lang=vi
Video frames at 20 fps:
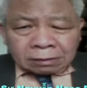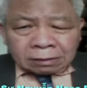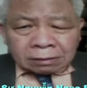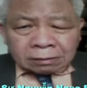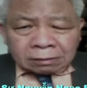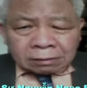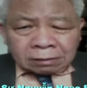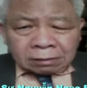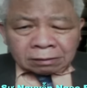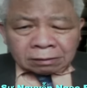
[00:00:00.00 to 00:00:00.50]

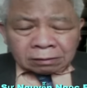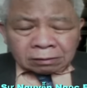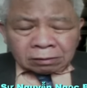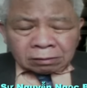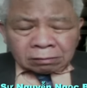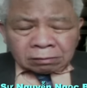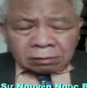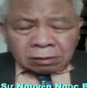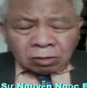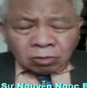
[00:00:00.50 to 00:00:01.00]
từ
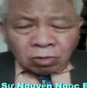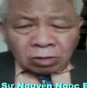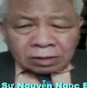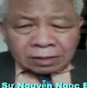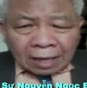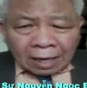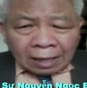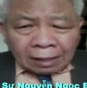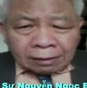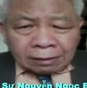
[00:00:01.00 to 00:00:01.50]
nước quốc
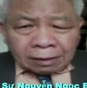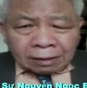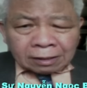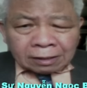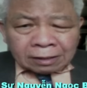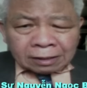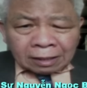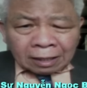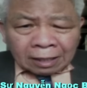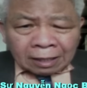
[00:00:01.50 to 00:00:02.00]
xã tức
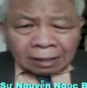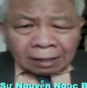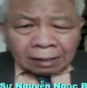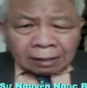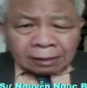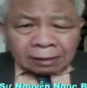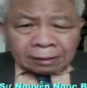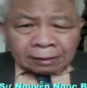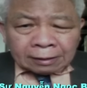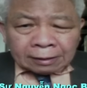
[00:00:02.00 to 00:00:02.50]
là Hitler
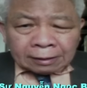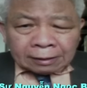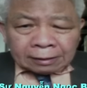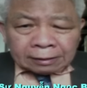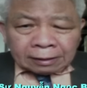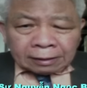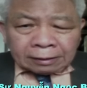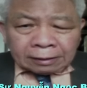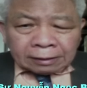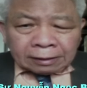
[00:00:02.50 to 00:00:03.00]

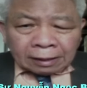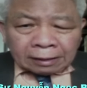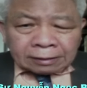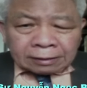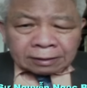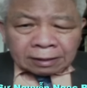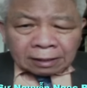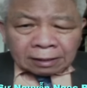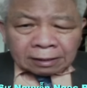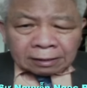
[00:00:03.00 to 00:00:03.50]
thế thì
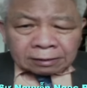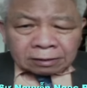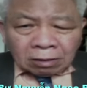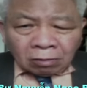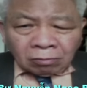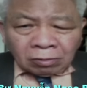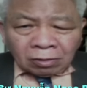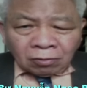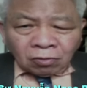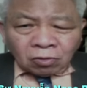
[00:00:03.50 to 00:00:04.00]
thành ra là
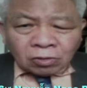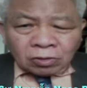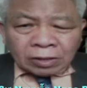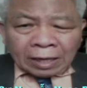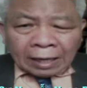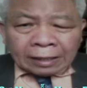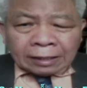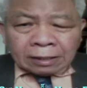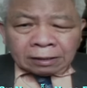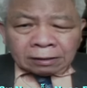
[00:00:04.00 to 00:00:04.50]
trong cái vụ
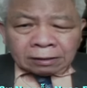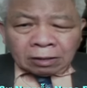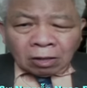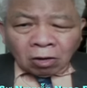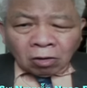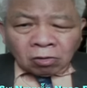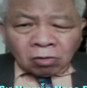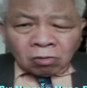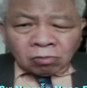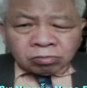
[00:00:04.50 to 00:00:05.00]
này đó thì
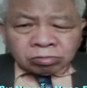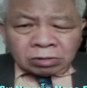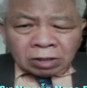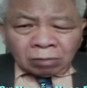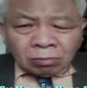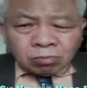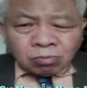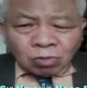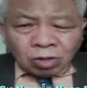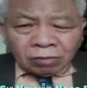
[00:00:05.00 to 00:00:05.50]
họ cũng
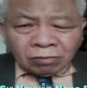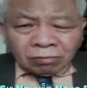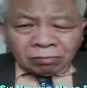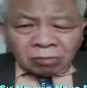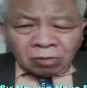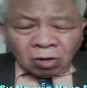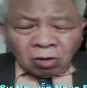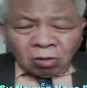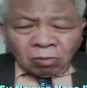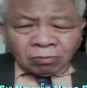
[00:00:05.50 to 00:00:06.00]
rất
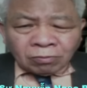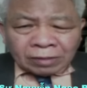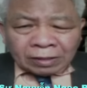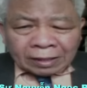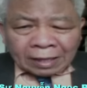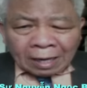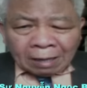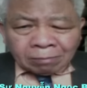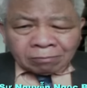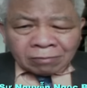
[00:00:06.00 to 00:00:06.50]
muốn ôm
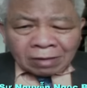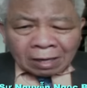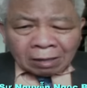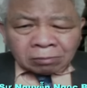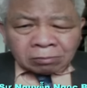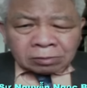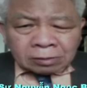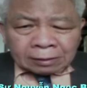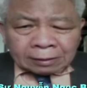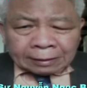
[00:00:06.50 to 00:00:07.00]
Việt Nam
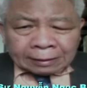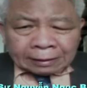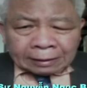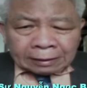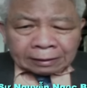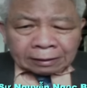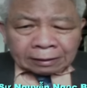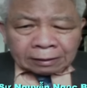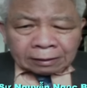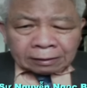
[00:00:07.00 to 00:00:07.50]
vào
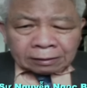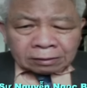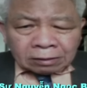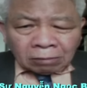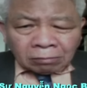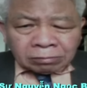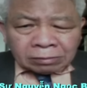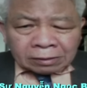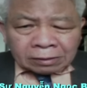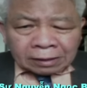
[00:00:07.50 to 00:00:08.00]
uh,
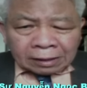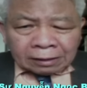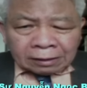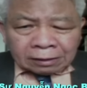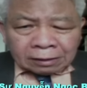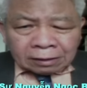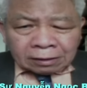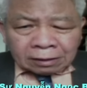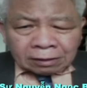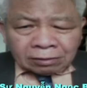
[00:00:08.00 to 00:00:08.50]
trong
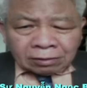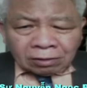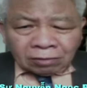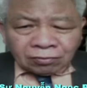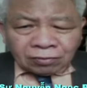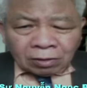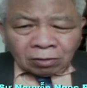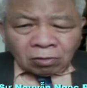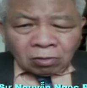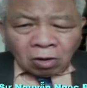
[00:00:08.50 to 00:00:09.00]
cái cái cái
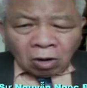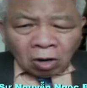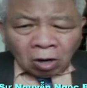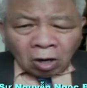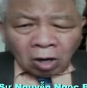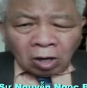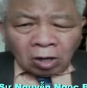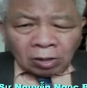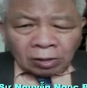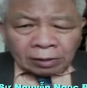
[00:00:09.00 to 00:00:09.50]
cái phía của
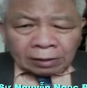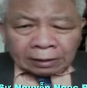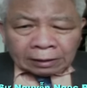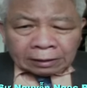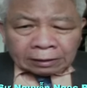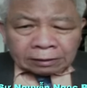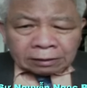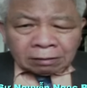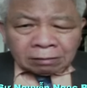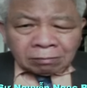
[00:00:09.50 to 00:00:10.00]
họ
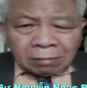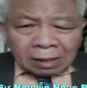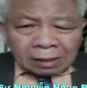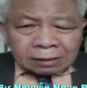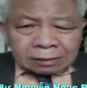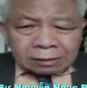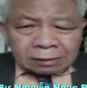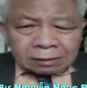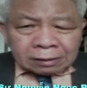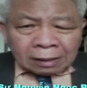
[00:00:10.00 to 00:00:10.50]
nhưng mà
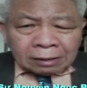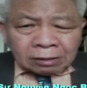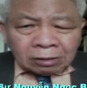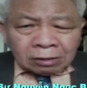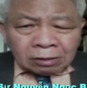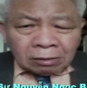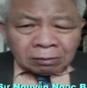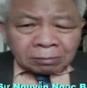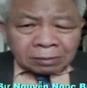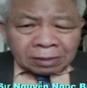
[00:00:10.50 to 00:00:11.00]
đây
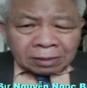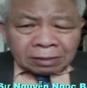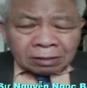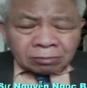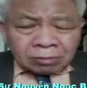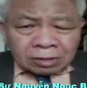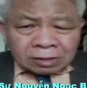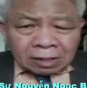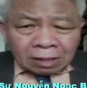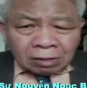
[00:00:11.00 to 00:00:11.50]
nó là một cái
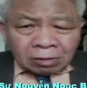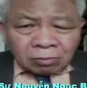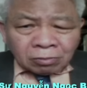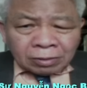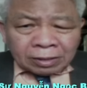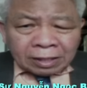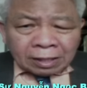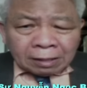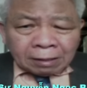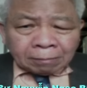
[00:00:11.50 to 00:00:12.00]
điều nó rất là
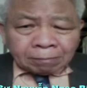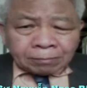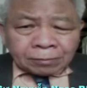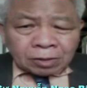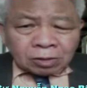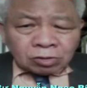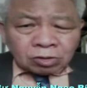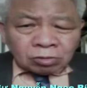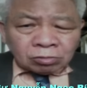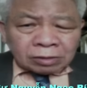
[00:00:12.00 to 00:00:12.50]
nguy hiểm
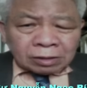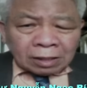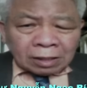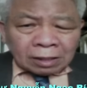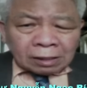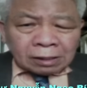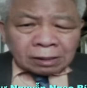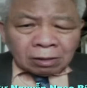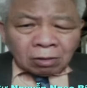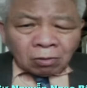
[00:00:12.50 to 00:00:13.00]
nếu chúng ta
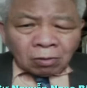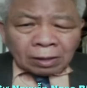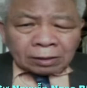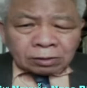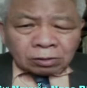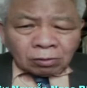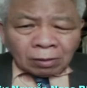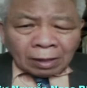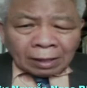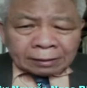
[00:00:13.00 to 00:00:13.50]
nói là
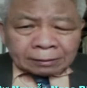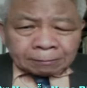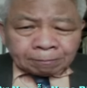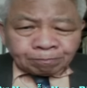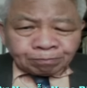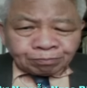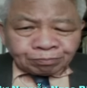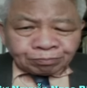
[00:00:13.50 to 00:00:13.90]
hoàn toàn